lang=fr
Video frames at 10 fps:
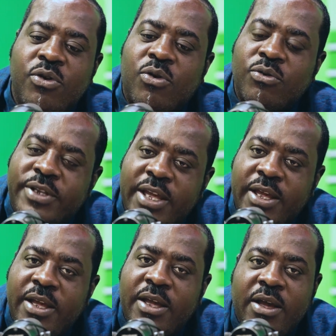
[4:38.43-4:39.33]

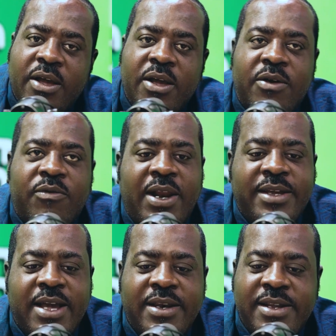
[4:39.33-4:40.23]
compter. Voilà, il
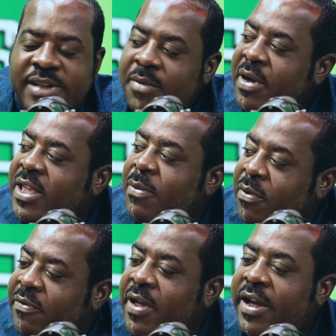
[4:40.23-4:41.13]
y a des éléments qui peuvent
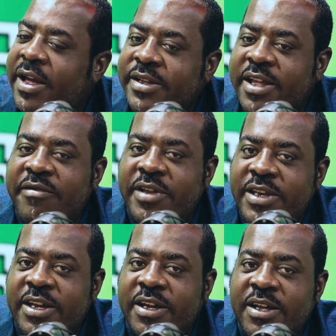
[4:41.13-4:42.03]
faire
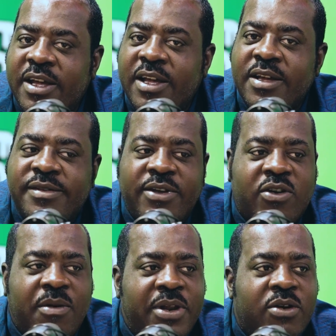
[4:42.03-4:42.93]
intervenir. C'est
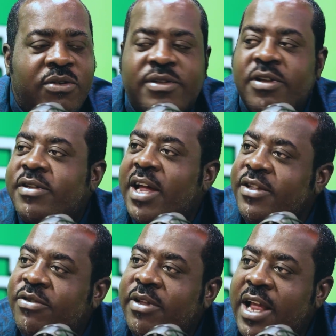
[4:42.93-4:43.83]
comme les contes
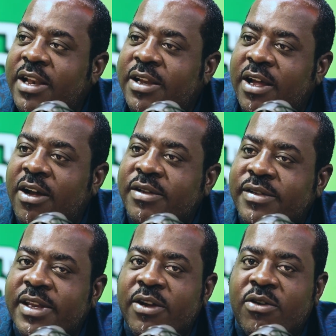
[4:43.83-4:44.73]
traditionnels. Hein. Mhm.
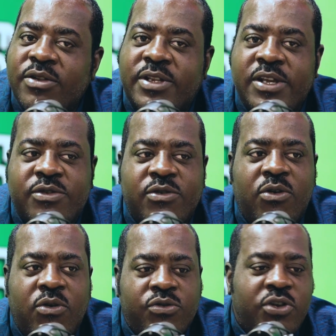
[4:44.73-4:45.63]
c'est des contes qui
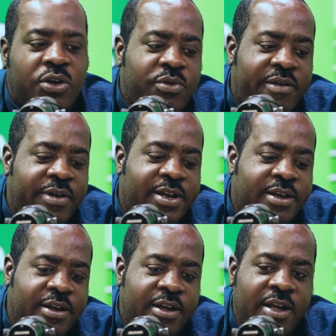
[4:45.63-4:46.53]
sont aujourd'hui avec
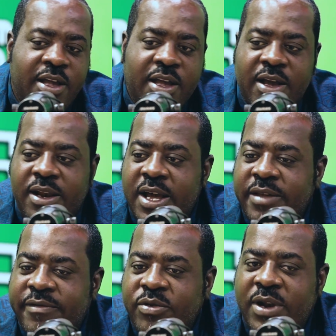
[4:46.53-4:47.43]
euh,
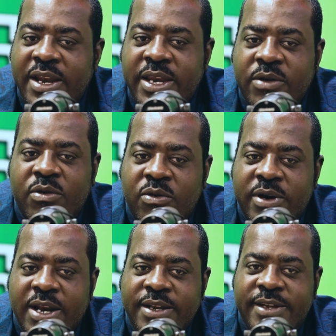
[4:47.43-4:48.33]
l'arrivée de la
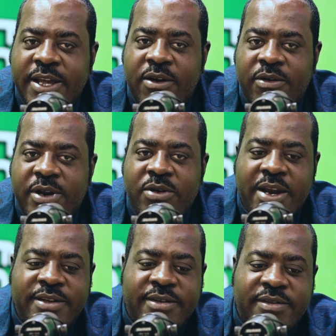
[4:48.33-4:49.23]
néo-oralité. On a eu la
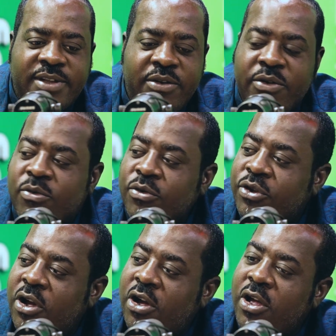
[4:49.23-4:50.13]
naissance des
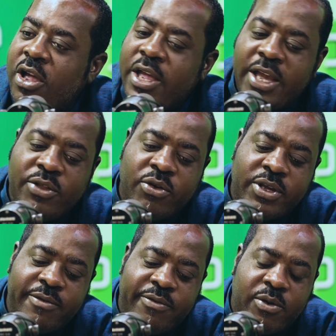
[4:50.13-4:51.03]
néo-conteurs. Et donc,
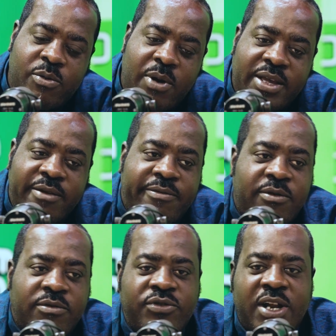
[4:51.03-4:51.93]
ils font quoi Ils
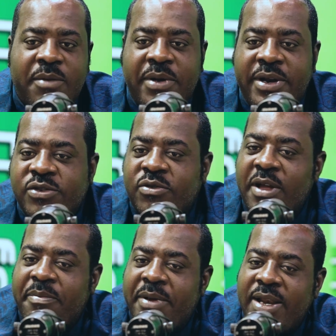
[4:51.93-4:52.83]
font généralement dans ce qu'on
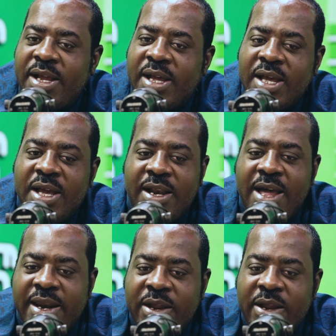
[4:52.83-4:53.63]
appelle la